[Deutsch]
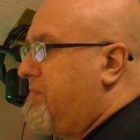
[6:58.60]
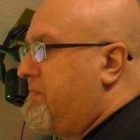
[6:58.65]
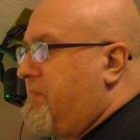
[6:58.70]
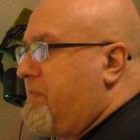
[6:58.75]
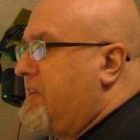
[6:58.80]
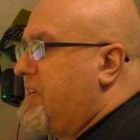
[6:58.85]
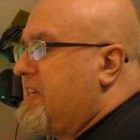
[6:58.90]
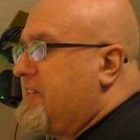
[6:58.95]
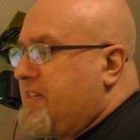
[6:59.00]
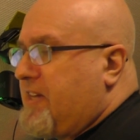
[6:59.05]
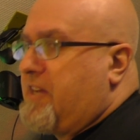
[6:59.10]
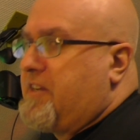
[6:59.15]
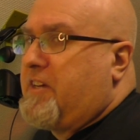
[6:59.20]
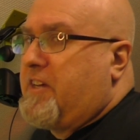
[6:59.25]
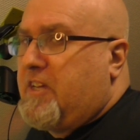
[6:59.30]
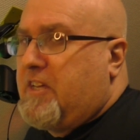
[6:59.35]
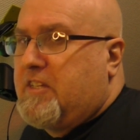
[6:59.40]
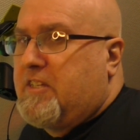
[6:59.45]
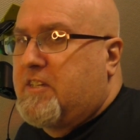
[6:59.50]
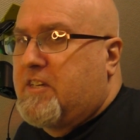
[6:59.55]
wenn das einer
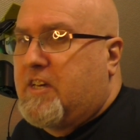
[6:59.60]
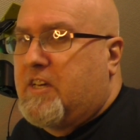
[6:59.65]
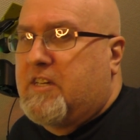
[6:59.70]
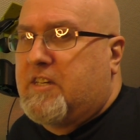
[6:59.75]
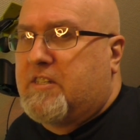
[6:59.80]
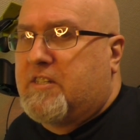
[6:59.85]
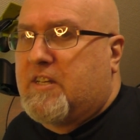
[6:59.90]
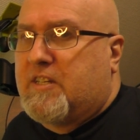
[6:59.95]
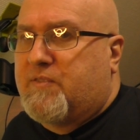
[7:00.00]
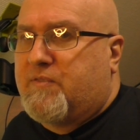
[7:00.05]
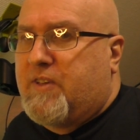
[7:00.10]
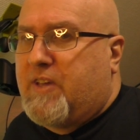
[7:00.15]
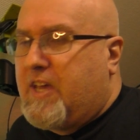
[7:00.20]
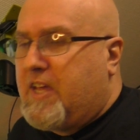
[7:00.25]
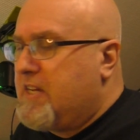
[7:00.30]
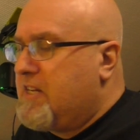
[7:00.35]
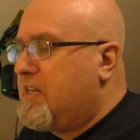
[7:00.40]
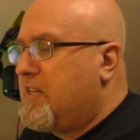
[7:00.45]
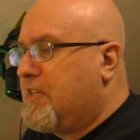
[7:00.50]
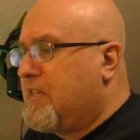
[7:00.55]
hinkriegt, dass wir
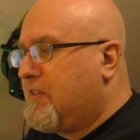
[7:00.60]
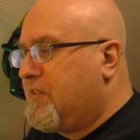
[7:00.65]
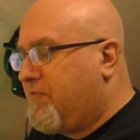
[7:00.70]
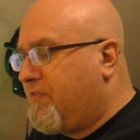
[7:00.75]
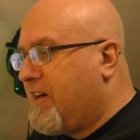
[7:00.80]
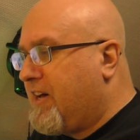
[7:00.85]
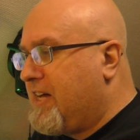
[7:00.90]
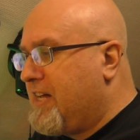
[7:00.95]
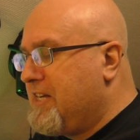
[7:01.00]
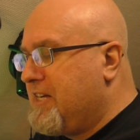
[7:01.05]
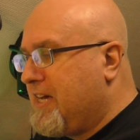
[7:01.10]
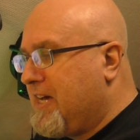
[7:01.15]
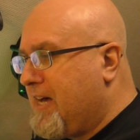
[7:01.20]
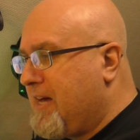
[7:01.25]
endlich Wahlen